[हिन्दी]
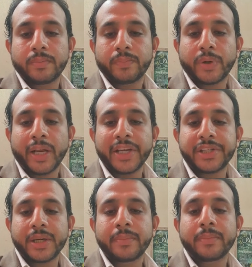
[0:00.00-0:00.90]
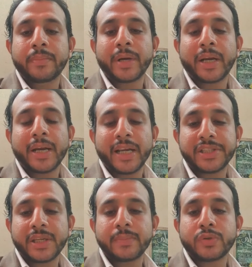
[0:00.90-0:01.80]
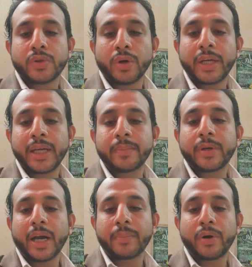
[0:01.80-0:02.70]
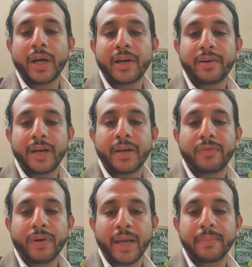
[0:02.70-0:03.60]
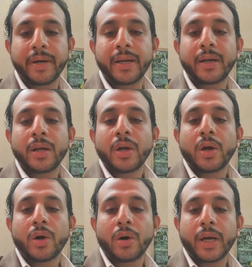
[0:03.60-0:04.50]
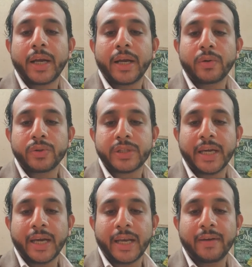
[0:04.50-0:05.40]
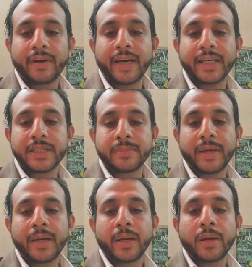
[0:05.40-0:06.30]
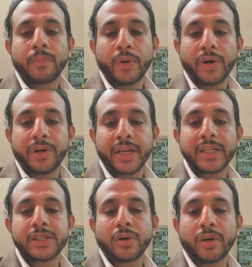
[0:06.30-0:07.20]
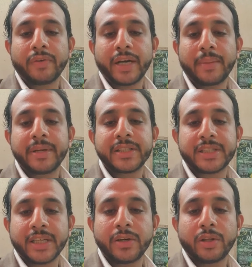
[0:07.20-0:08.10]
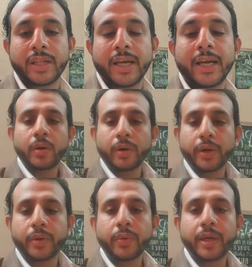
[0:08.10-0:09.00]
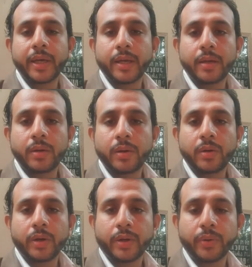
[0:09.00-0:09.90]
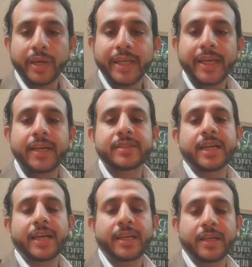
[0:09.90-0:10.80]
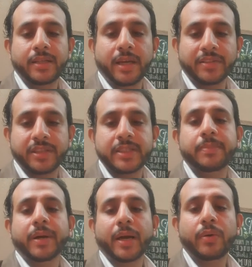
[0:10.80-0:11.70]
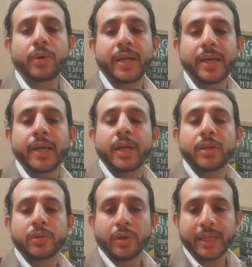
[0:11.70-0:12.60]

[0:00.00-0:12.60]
पोटेशियम मैग्नीशियम सोडियम कार्बोहाइड्रेट फाइबर और उसके अलावा इसमें प्रोटीन्स और विटामिन सी होता है और क्योंकि और क्योंकि ये गज़ाई नासर से भरा हुआ है तो